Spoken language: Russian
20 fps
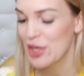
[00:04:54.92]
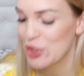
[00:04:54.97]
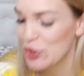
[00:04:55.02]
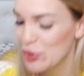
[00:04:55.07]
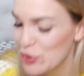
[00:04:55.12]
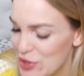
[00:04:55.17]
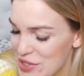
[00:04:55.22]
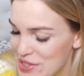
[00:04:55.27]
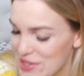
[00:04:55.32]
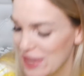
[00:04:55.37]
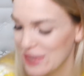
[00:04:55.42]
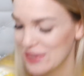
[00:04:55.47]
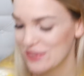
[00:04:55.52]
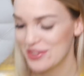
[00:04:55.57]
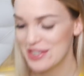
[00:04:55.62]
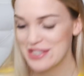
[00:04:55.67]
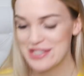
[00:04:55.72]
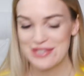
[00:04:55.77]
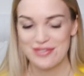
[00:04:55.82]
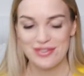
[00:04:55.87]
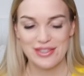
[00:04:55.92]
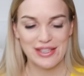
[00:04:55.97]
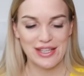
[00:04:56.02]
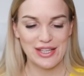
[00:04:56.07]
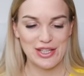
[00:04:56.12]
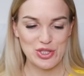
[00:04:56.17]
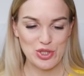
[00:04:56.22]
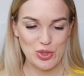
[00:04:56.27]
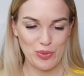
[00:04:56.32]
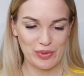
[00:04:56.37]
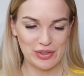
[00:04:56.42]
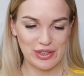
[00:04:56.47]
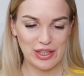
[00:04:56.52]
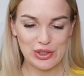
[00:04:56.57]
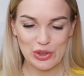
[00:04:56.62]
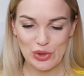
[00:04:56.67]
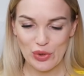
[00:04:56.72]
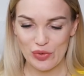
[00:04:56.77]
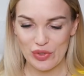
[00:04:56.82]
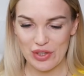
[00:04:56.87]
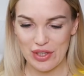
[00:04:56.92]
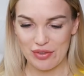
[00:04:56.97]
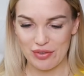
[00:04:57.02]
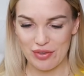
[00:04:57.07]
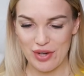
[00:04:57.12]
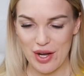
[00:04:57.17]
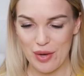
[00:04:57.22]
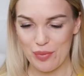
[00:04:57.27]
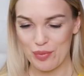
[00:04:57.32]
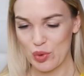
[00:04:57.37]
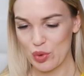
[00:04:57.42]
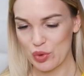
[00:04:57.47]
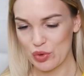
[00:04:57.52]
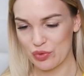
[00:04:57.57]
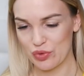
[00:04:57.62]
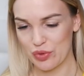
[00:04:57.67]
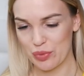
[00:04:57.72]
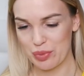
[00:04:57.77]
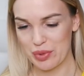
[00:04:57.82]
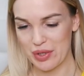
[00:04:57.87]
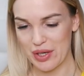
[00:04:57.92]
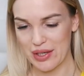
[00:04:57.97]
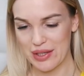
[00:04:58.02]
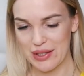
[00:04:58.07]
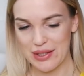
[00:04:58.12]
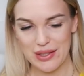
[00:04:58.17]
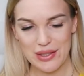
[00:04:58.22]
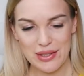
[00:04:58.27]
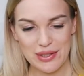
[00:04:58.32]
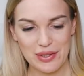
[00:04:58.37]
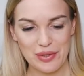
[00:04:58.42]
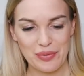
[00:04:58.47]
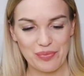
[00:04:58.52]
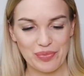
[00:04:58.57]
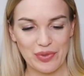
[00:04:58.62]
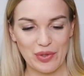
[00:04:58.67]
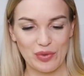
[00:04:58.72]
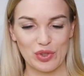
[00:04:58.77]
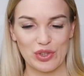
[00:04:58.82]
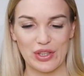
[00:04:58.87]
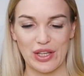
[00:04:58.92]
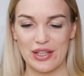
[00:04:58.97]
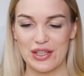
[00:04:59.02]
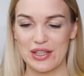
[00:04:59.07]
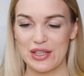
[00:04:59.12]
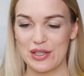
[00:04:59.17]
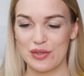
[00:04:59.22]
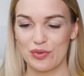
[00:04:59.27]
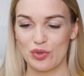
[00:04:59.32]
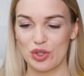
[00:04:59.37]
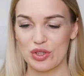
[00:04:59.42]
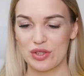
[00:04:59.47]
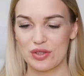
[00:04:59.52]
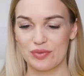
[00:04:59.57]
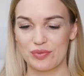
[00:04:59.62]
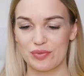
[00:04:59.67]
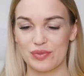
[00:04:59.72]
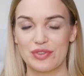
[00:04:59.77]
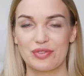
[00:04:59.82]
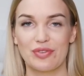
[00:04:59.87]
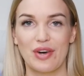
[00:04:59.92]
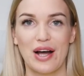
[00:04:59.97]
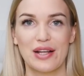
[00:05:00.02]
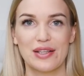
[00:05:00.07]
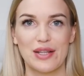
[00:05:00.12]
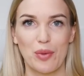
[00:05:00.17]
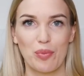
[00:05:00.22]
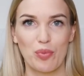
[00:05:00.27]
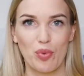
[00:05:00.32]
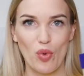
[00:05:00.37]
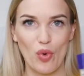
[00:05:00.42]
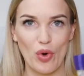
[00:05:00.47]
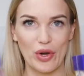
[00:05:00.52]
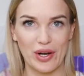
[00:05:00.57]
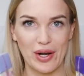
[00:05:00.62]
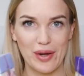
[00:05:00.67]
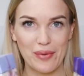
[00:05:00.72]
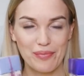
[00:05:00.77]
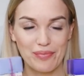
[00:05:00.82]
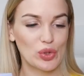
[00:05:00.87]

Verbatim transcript: Ну и, соответственно, еще подготовила вам от Faberlic вот таких вот два набора